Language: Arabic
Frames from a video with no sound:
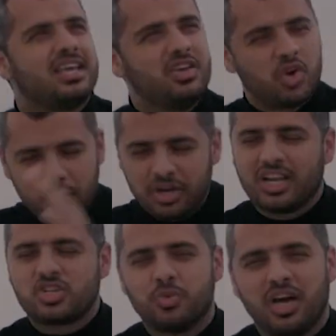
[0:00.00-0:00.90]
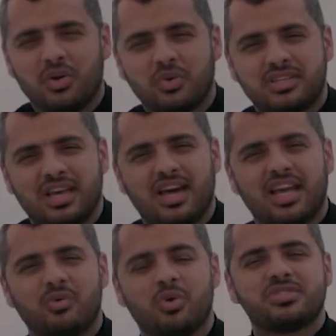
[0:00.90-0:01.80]
يخبرنا الله سبحانه
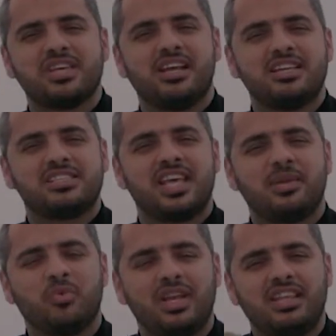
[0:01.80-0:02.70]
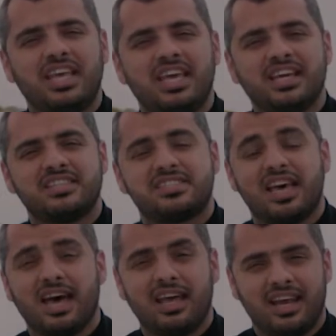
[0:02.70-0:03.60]
وتعالى ووصينا الإنسان بوالديه
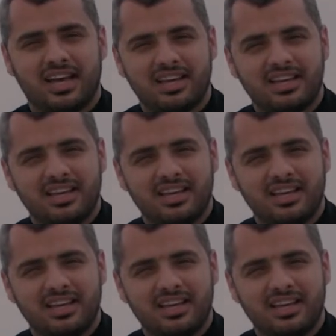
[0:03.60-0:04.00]
إحسانا